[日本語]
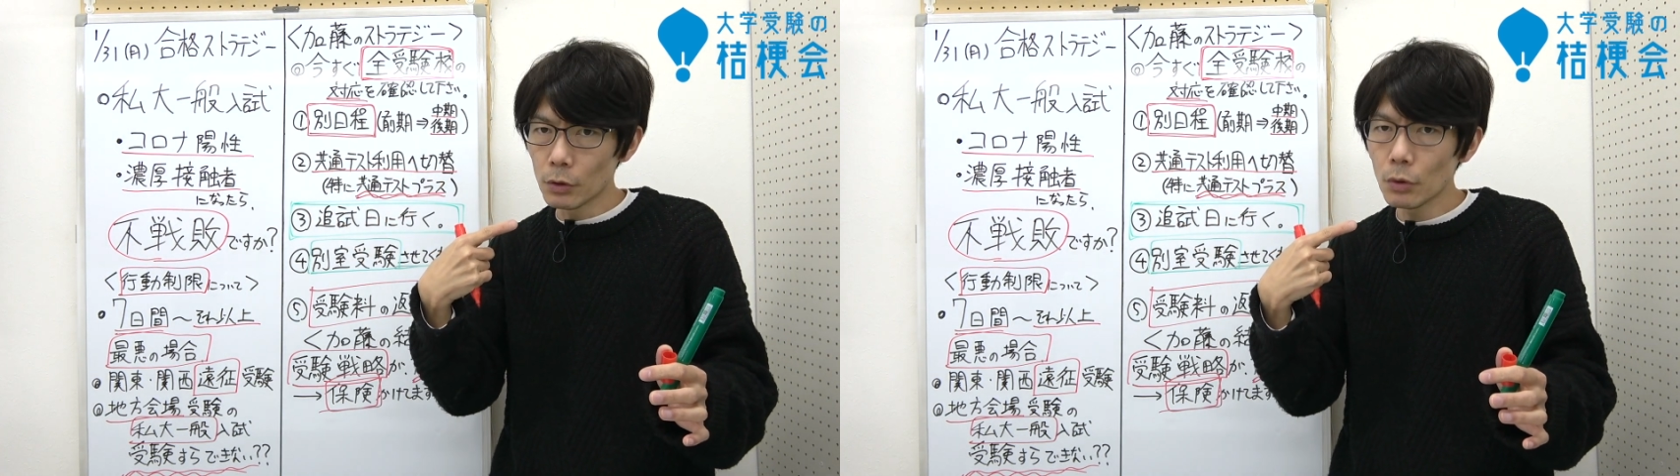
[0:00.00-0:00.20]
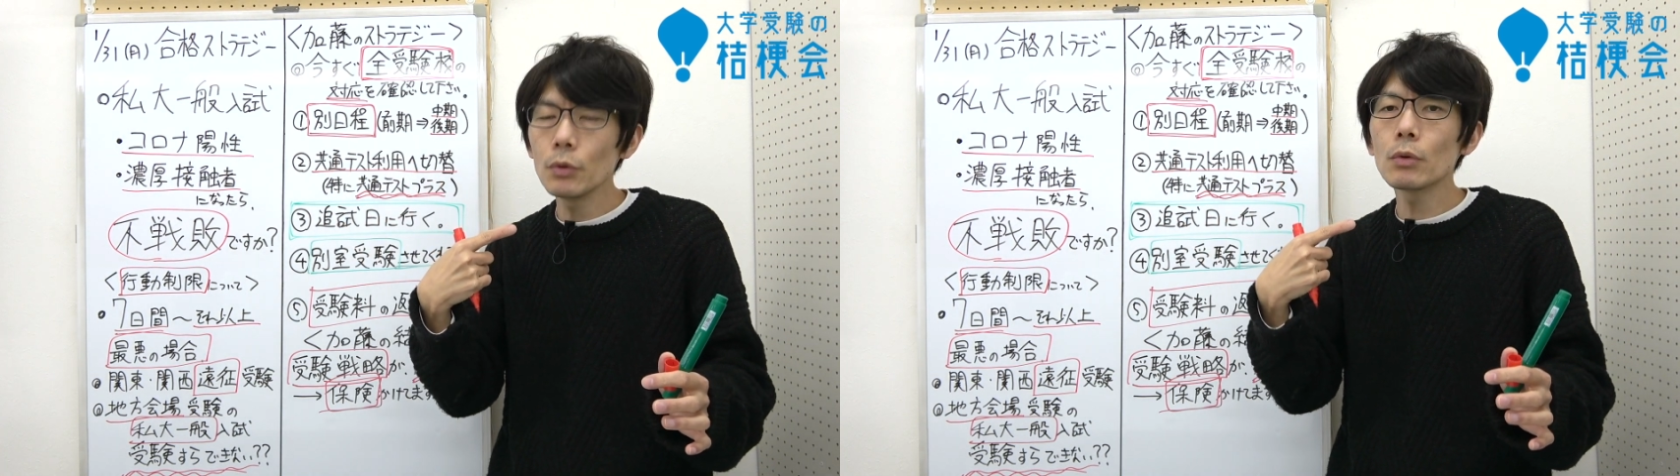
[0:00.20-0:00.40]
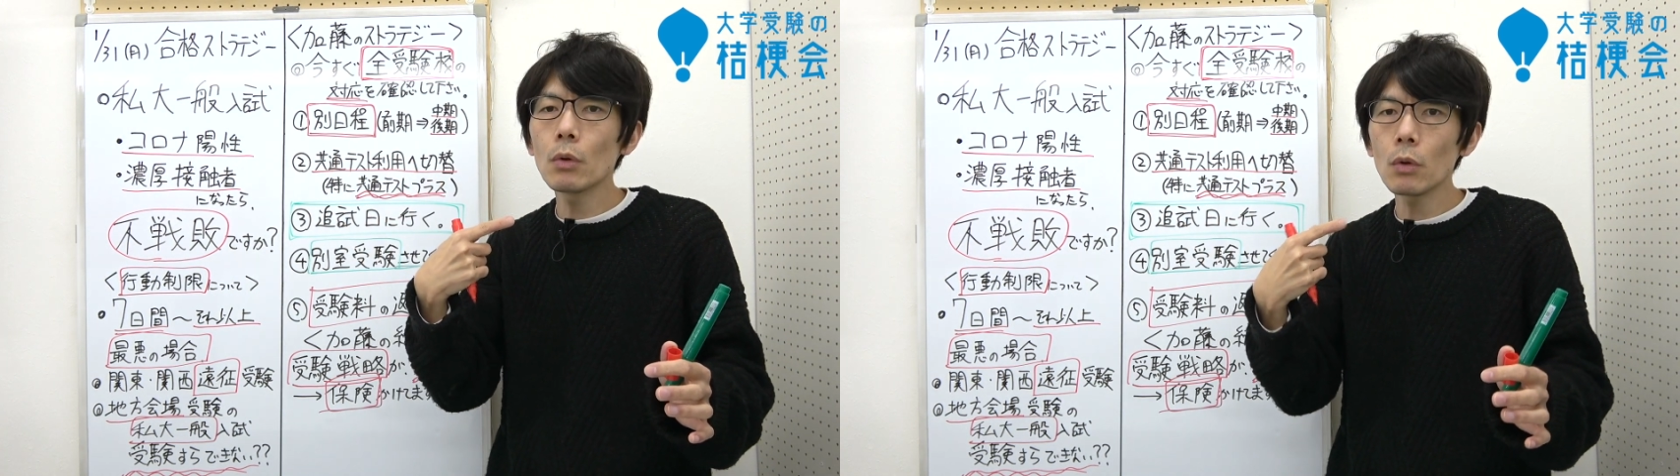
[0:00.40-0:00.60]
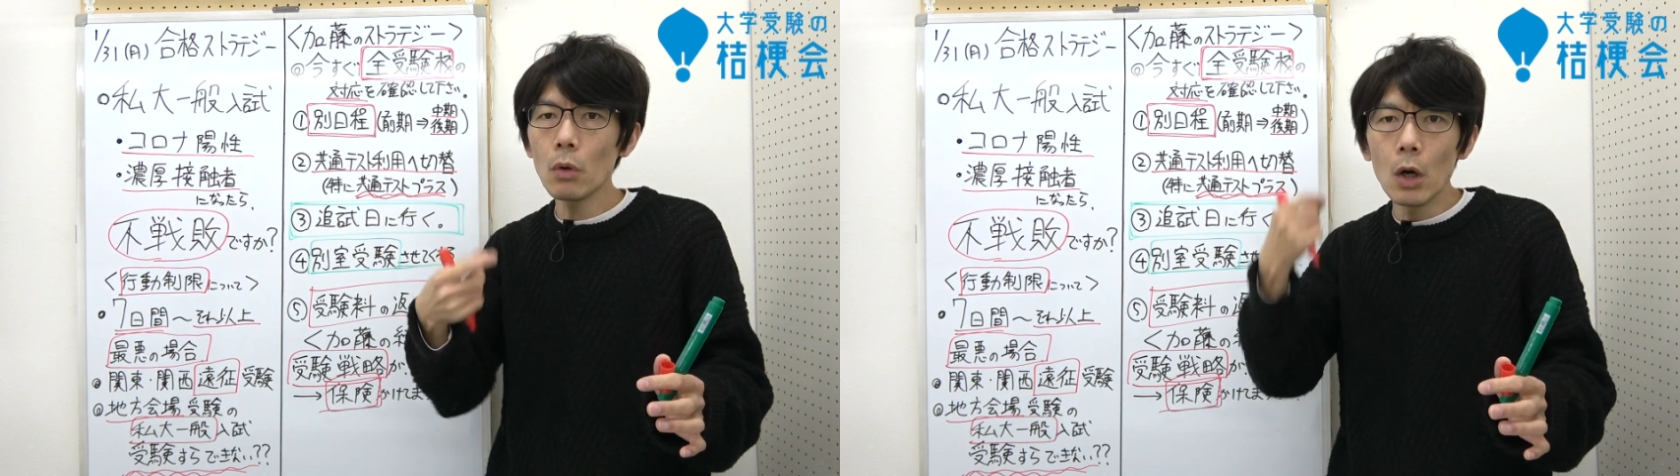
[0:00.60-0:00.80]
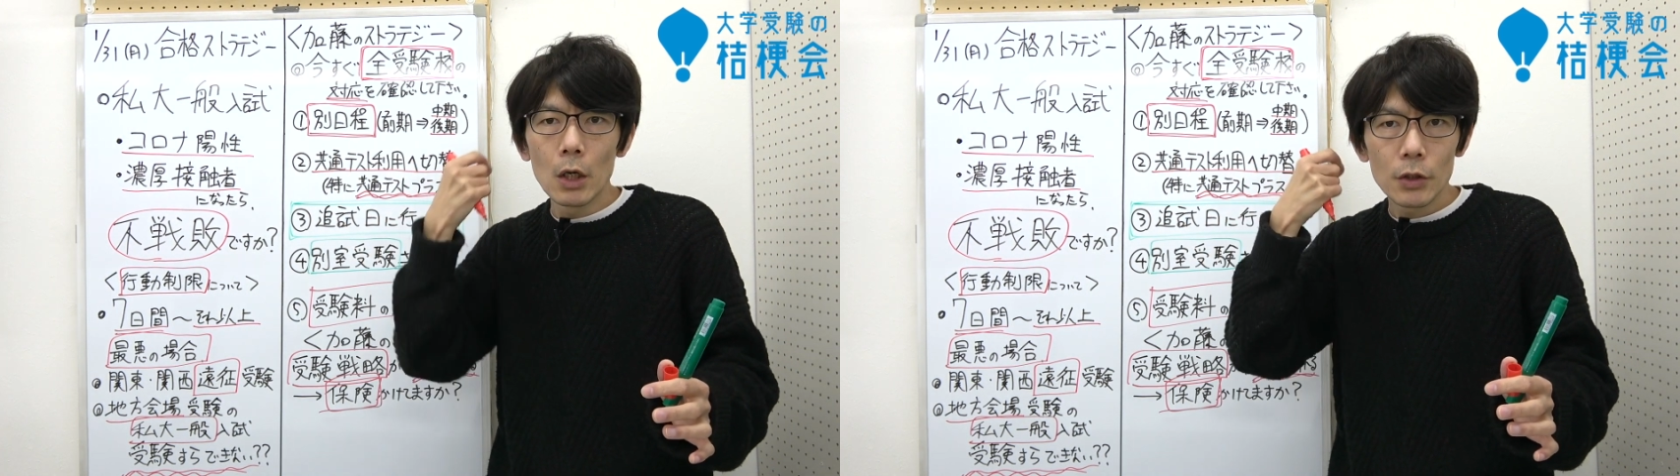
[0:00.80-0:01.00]
というところ
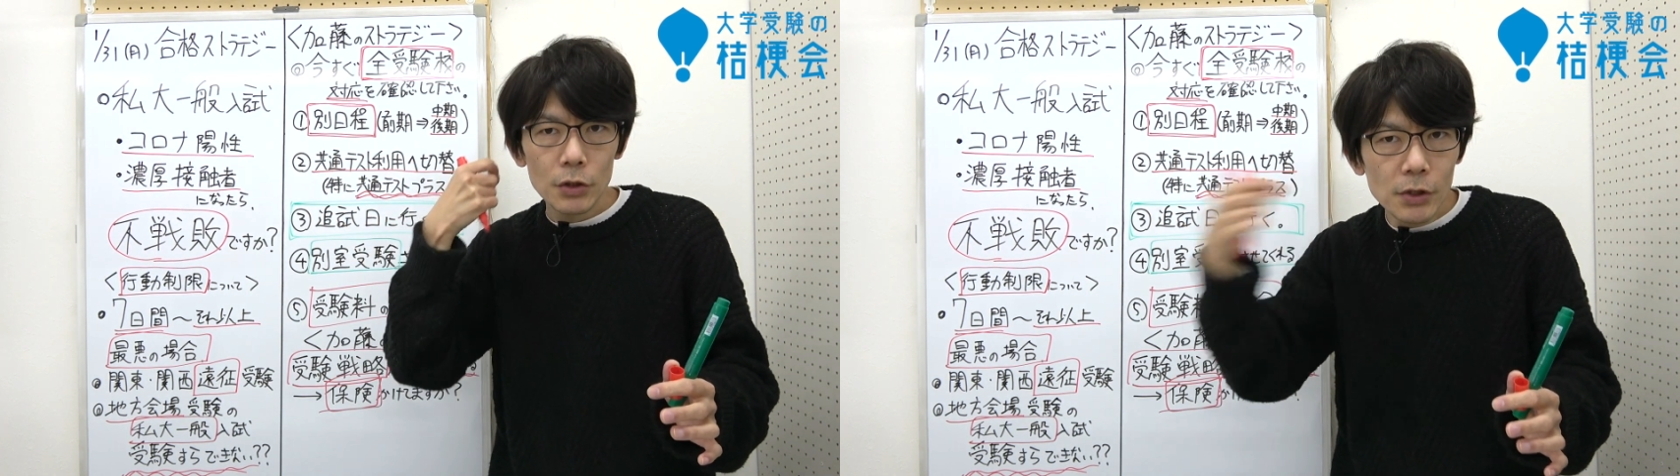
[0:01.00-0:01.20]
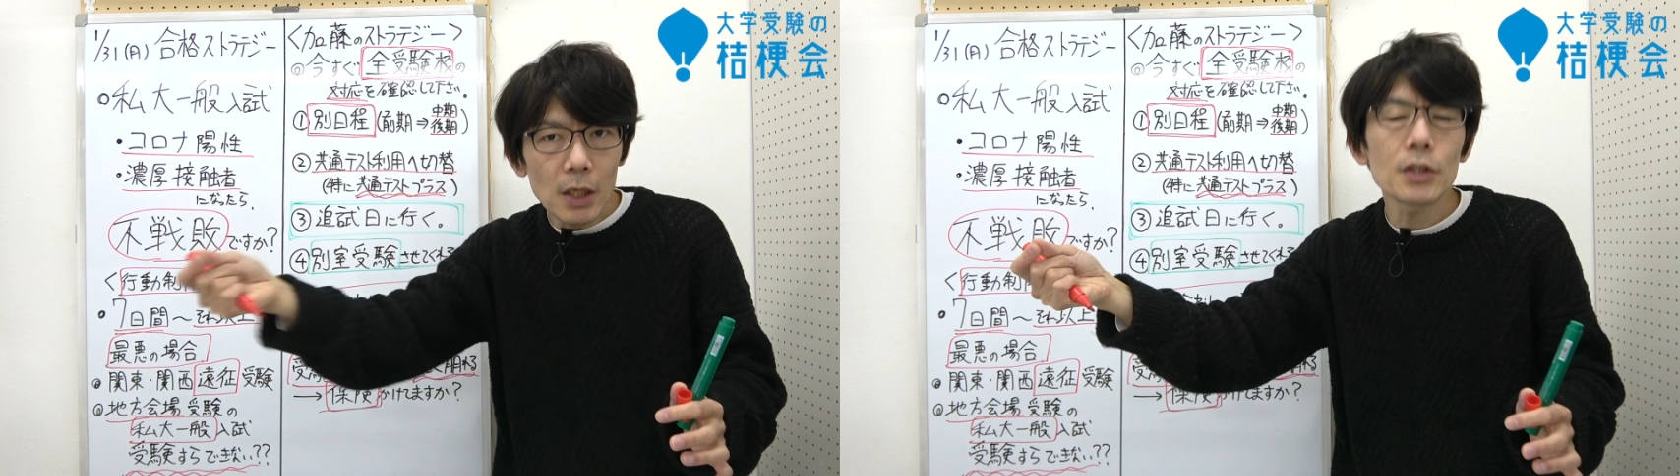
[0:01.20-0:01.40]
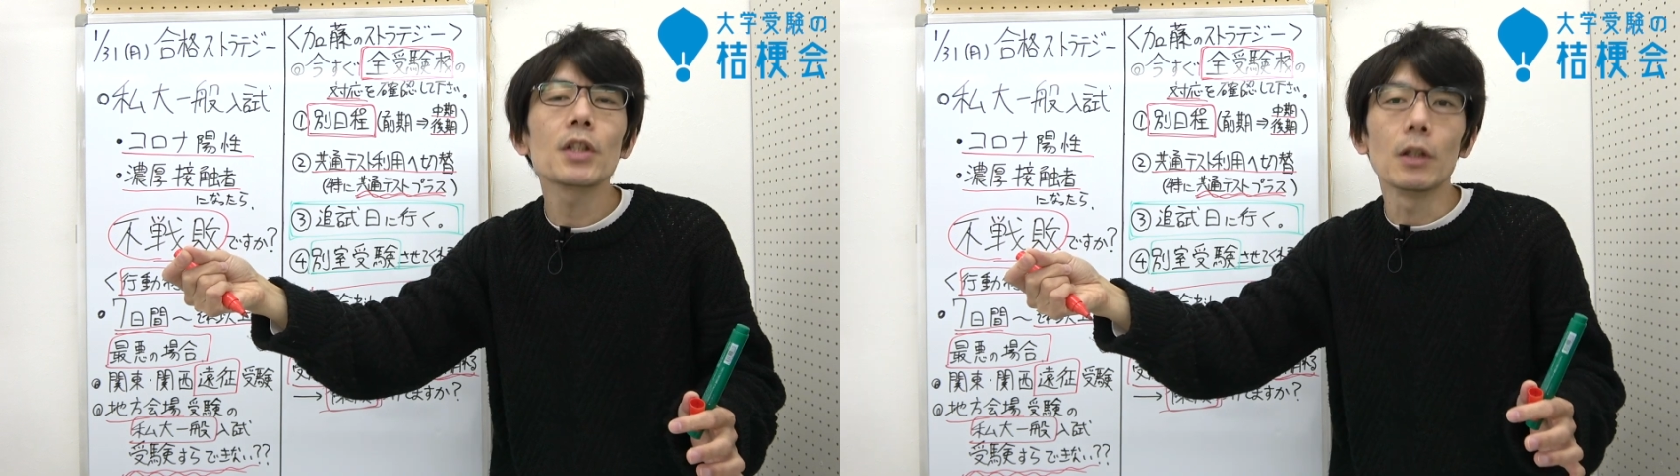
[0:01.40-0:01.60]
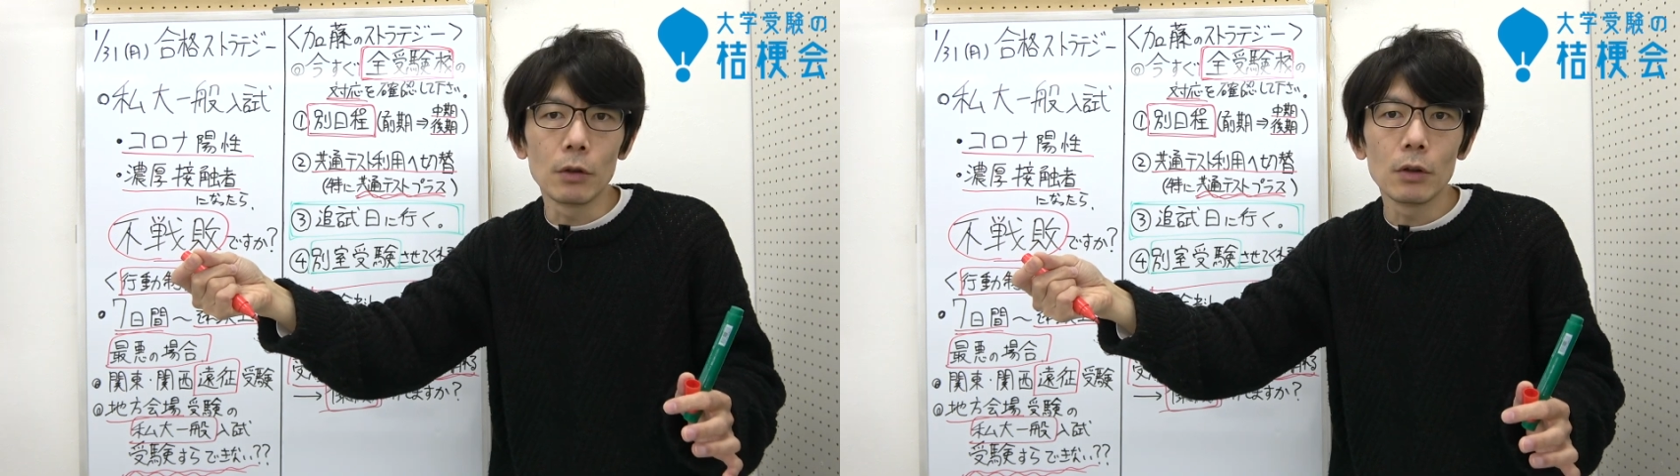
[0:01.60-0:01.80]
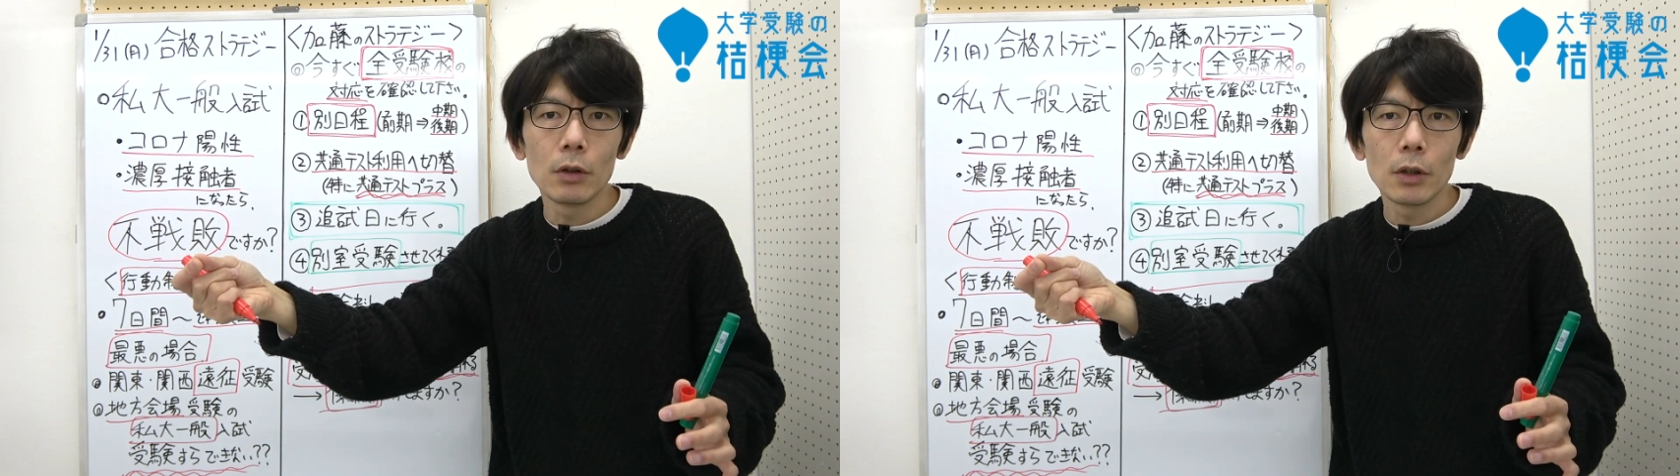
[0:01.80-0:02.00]
を出願している